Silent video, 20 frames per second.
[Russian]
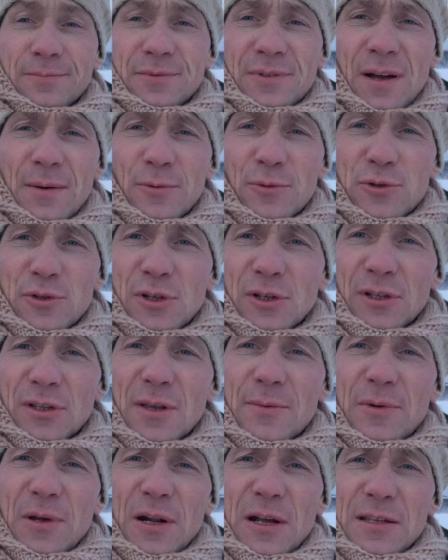Там уже
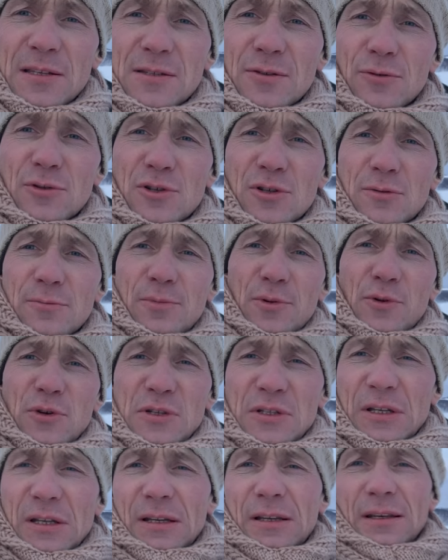добираться очень
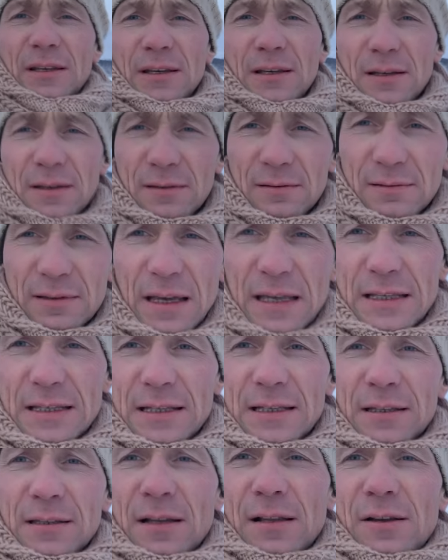просто и
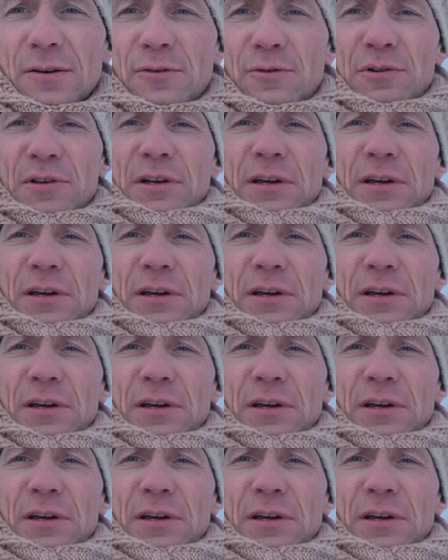дойти недалеко,